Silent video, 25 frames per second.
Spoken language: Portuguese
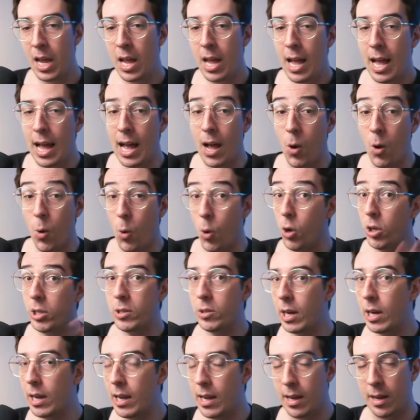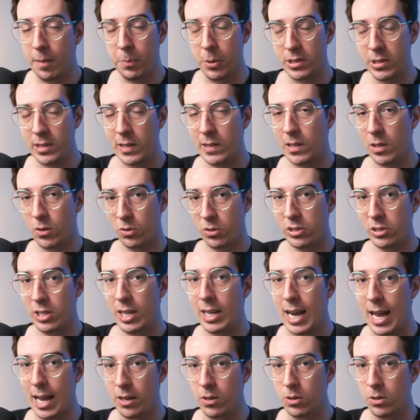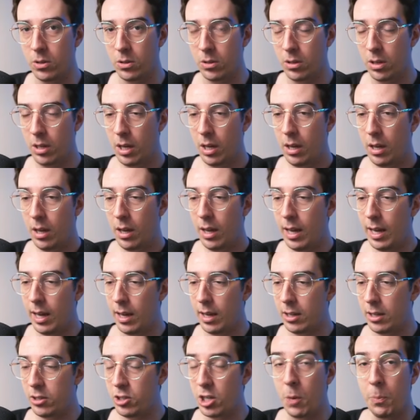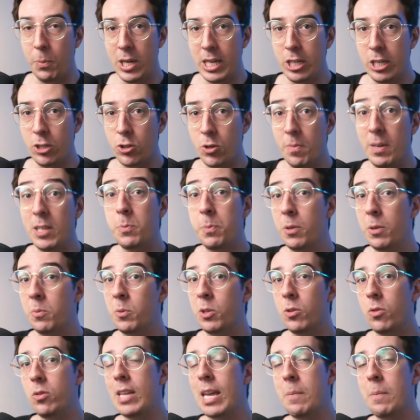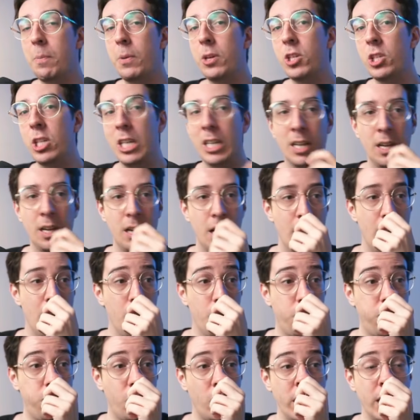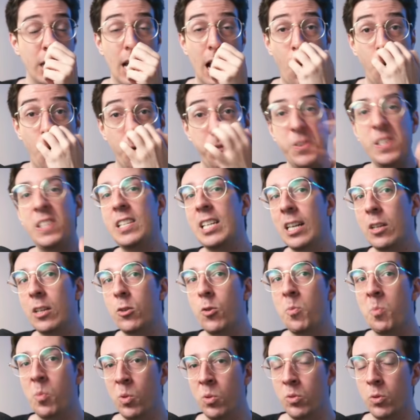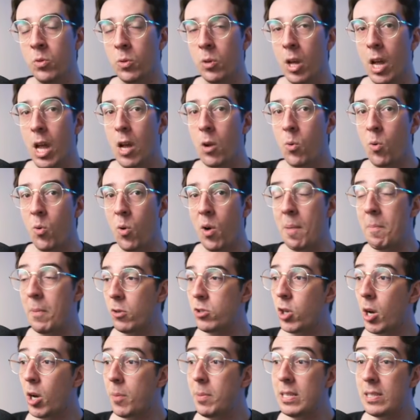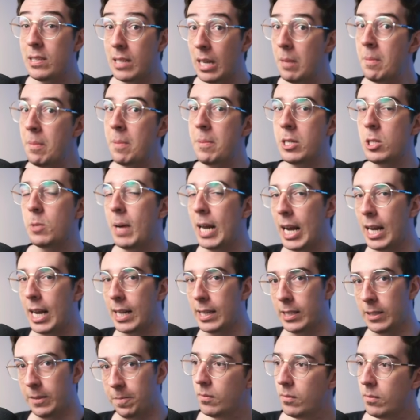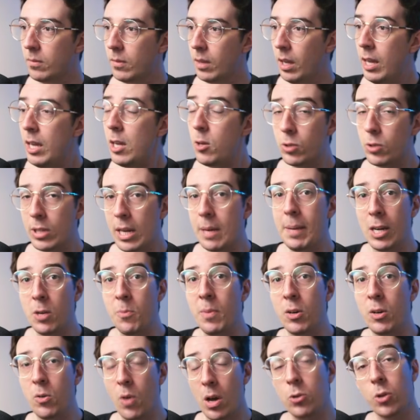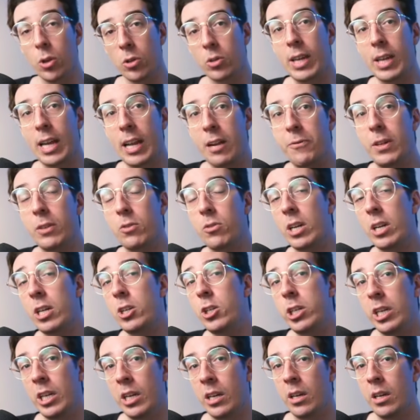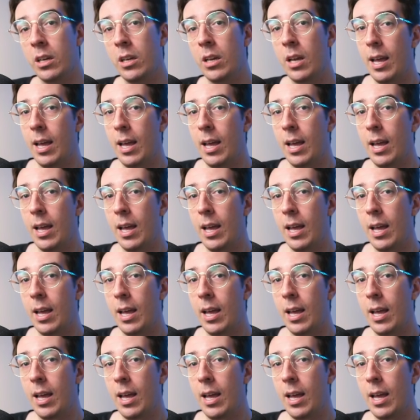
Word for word: a outra posição no cenário é, geopolítico, mas por muito tempo a China foi a oficina do mundo com a mão de obra extremamente barata. E o trabalho manual todo que era feito na China